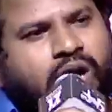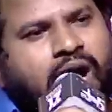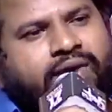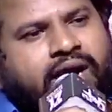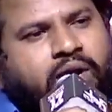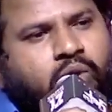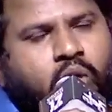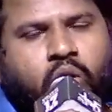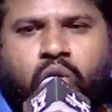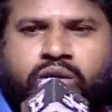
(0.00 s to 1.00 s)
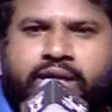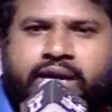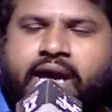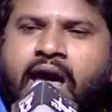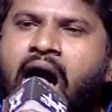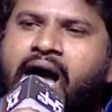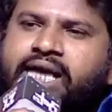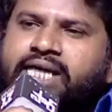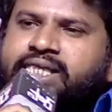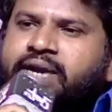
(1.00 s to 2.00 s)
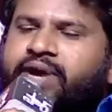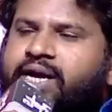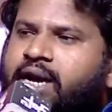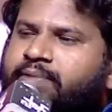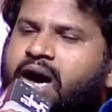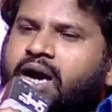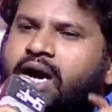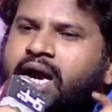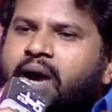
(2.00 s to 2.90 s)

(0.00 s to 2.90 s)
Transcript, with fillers: కావాలని కోరుకుంటుంది అదే త్రివిక్రమ్ గారు గనక